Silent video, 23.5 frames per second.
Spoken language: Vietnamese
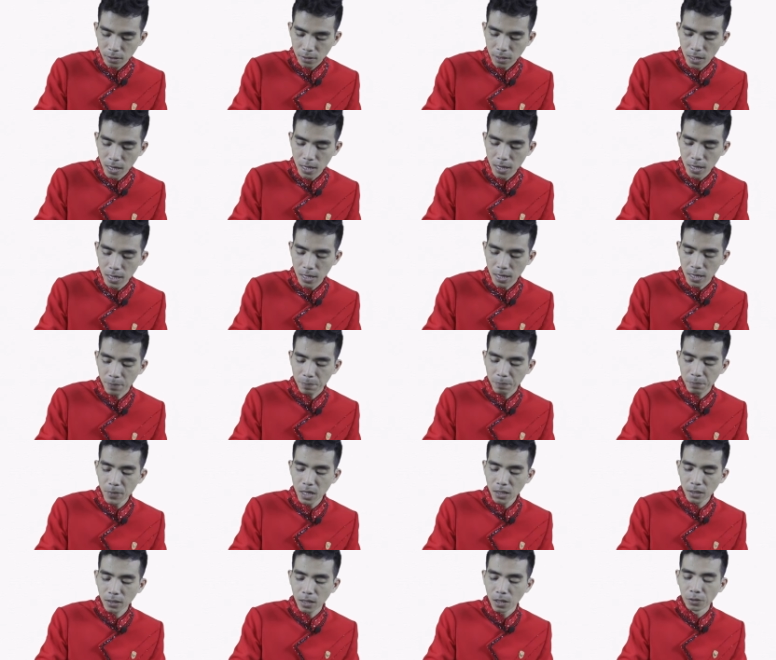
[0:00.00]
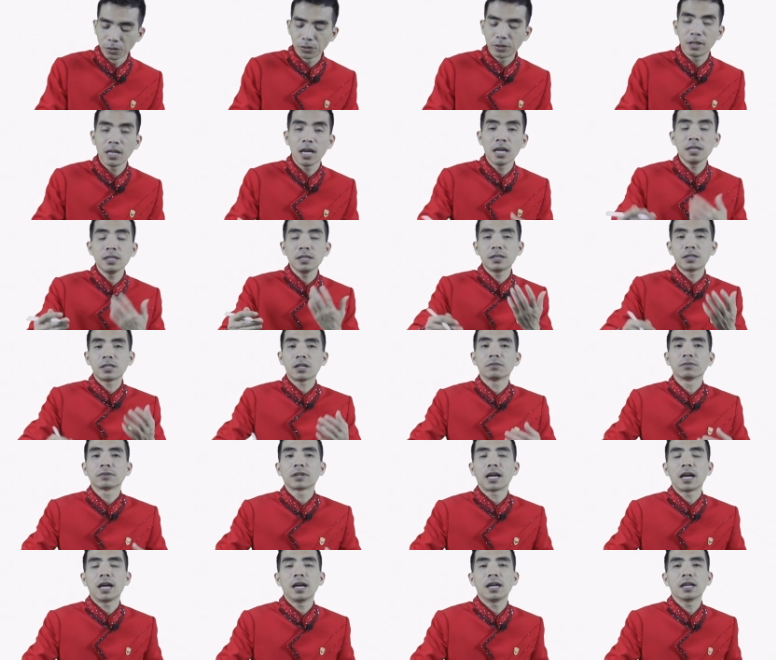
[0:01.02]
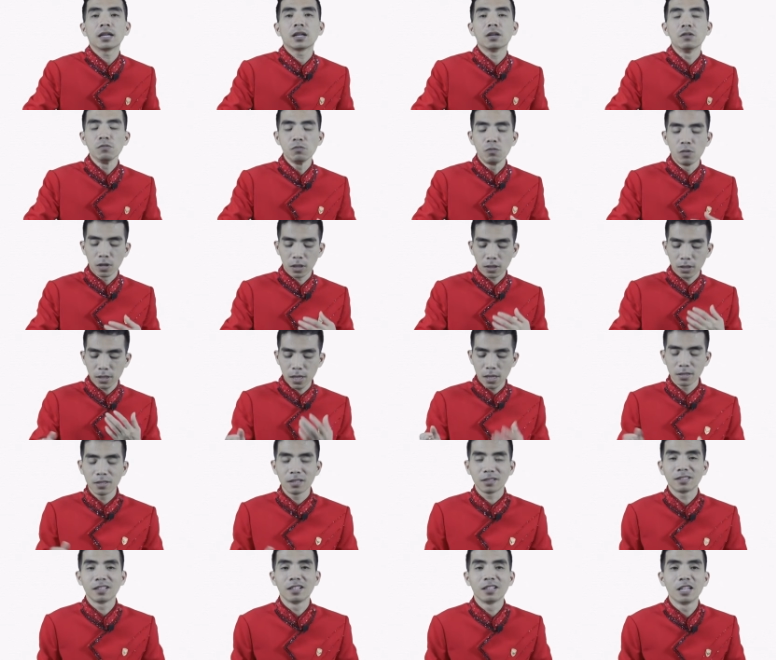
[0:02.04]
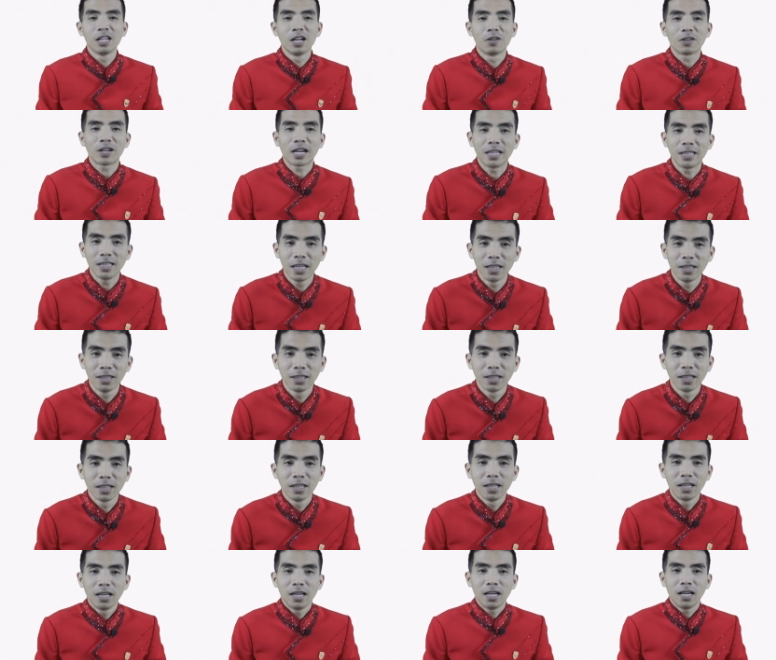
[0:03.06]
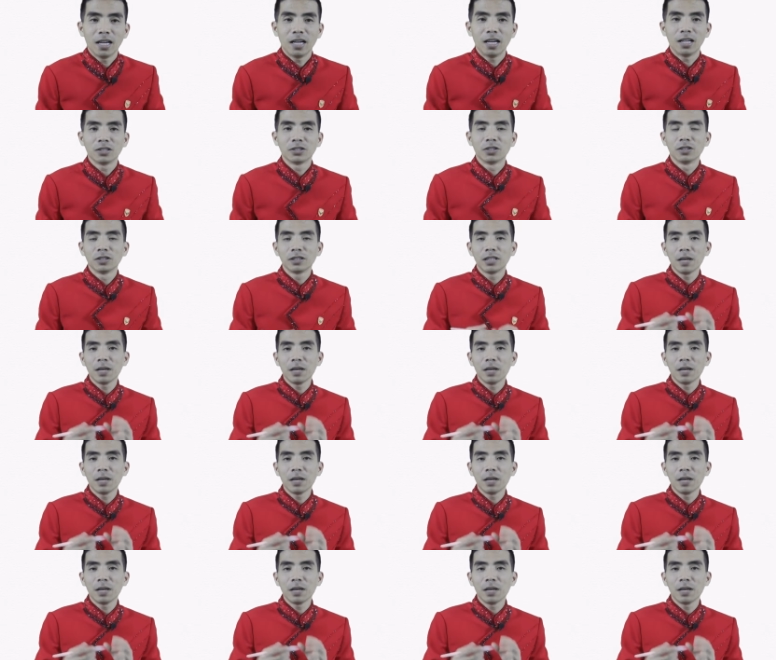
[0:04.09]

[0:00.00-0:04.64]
đây là bước đầu tiên trong cái công cuộc xây dựng thương hiệu cá nhân à, rồi